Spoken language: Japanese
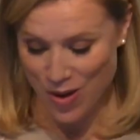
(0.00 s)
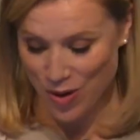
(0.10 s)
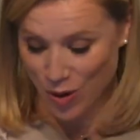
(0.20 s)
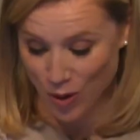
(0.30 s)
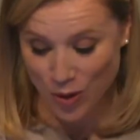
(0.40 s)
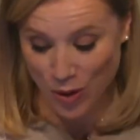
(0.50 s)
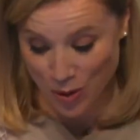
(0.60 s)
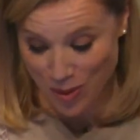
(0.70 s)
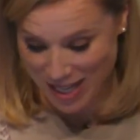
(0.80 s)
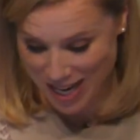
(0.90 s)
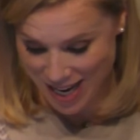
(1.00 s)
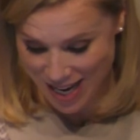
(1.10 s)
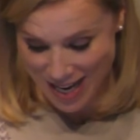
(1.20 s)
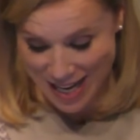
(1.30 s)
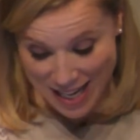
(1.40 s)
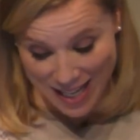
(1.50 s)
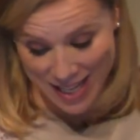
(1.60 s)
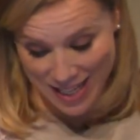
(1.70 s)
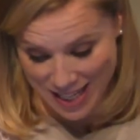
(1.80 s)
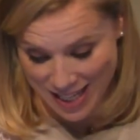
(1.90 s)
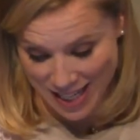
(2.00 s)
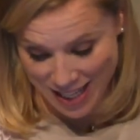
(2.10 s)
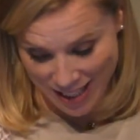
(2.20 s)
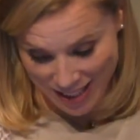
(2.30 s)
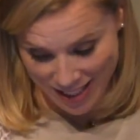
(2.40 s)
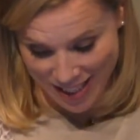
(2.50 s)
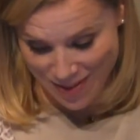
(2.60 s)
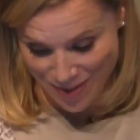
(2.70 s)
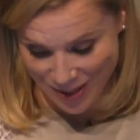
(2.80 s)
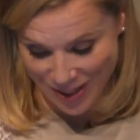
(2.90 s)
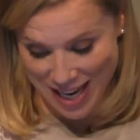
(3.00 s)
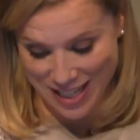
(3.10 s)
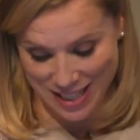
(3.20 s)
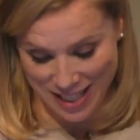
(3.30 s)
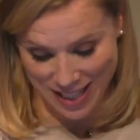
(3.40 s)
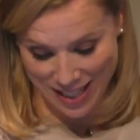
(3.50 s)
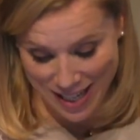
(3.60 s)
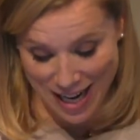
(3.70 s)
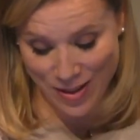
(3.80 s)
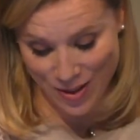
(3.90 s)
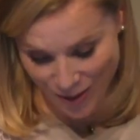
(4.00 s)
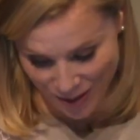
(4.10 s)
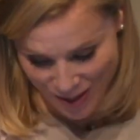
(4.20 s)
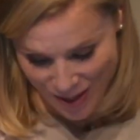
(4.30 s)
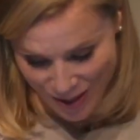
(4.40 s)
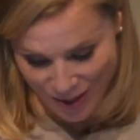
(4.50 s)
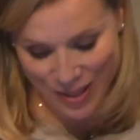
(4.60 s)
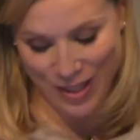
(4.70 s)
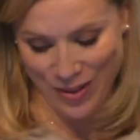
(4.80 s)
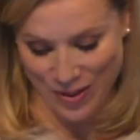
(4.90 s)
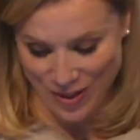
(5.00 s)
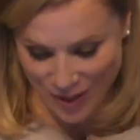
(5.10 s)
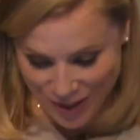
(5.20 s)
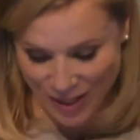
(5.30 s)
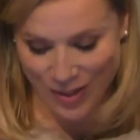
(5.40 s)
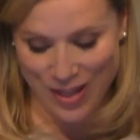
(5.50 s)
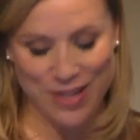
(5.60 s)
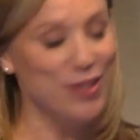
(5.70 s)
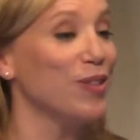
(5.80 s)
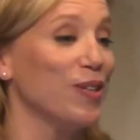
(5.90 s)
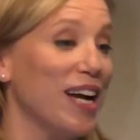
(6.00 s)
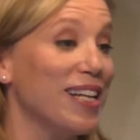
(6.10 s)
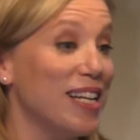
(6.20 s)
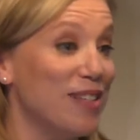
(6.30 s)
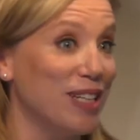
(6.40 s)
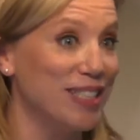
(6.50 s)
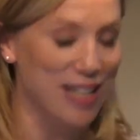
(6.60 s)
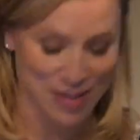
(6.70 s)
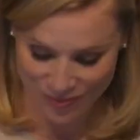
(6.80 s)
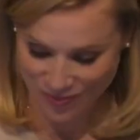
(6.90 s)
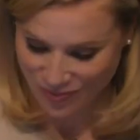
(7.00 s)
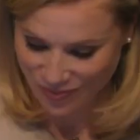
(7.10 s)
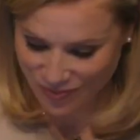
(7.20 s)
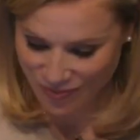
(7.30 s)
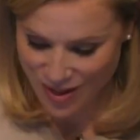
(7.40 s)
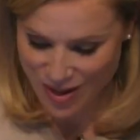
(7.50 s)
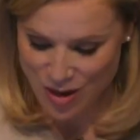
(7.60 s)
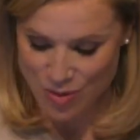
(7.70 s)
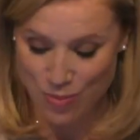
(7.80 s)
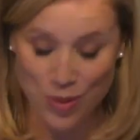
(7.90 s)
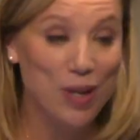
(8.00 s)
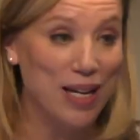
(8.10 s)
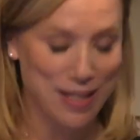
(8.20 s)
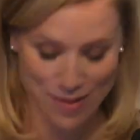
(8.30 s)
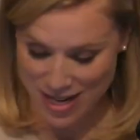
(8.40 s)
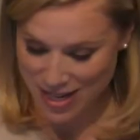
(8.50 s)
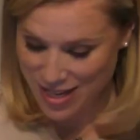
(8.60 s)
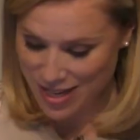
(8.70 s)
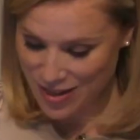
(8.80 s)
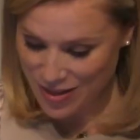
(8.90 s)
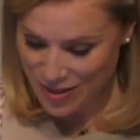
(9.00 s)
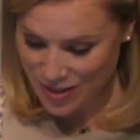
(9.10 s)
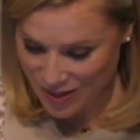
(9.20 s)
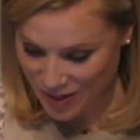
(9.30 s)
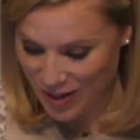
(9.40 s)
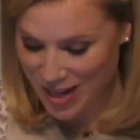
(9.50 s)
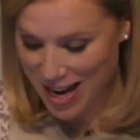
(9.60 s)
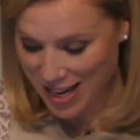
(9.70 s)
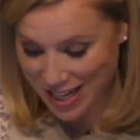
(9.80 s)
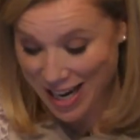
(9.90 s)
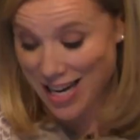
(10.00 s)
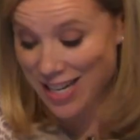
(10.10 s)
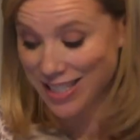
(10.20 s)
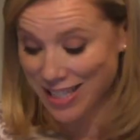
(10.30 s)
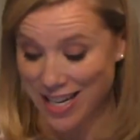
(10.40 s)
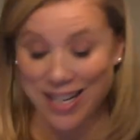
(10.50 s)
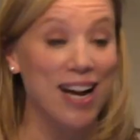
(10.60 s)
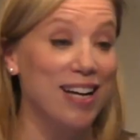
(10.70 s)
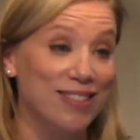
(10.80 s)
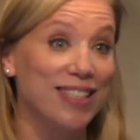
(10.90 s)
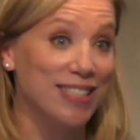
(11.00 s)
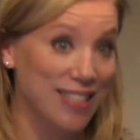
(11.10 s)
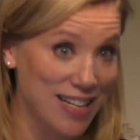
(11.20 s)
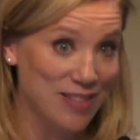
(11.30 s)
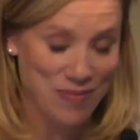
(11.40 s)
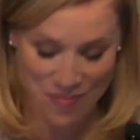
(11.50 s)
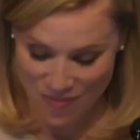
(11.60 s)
この言葉で一気に下見を感じ、やっと打ちと打ち解けることができました。文化にはそんな偉大な力があるんですね。